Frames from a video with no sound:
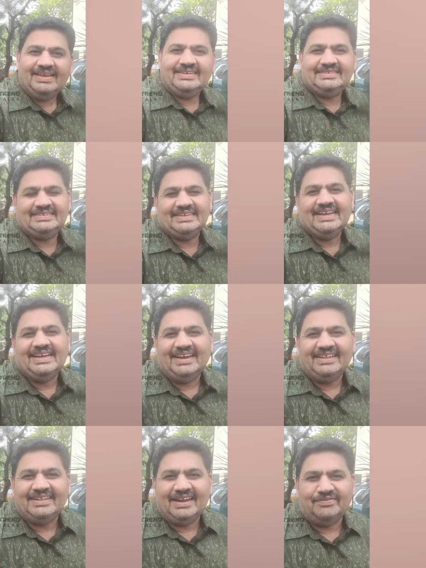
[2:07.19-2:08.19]
எஸ்
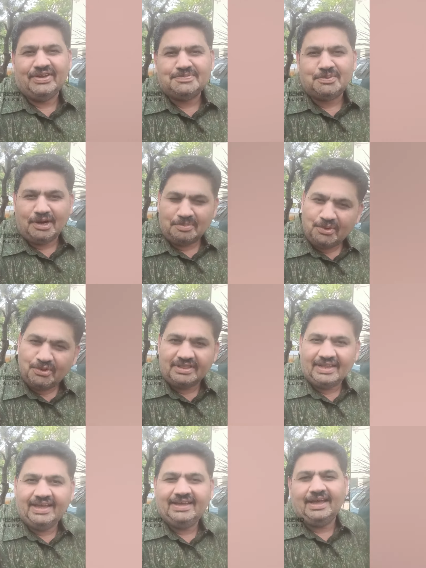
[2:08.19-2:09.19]
நேற்று நான் ஃபேஸ்புக்கில்
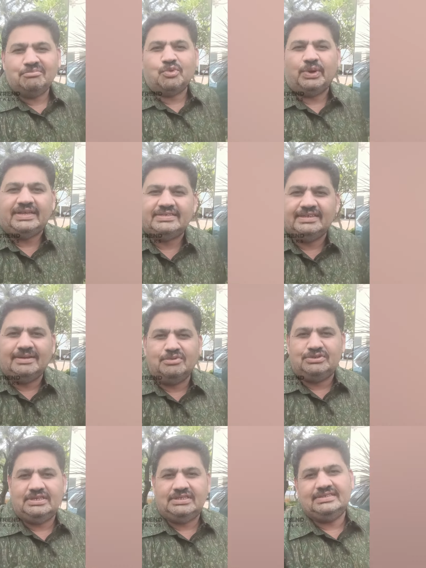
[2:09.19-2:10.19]
போட்டிருந்தேன் ஐம் குவிட்டிங்
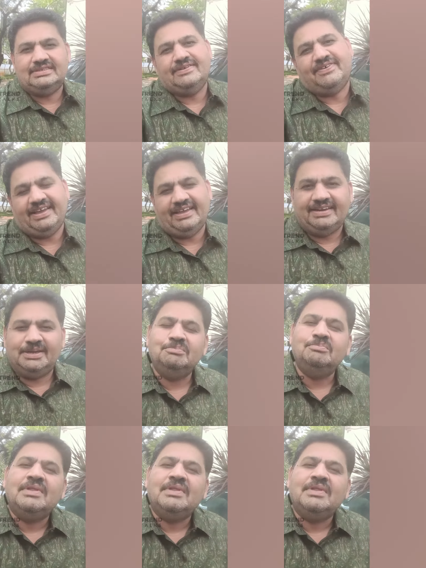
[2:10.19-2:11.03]
சிடபிள்யூசி சீசன் ஃபைவ்னு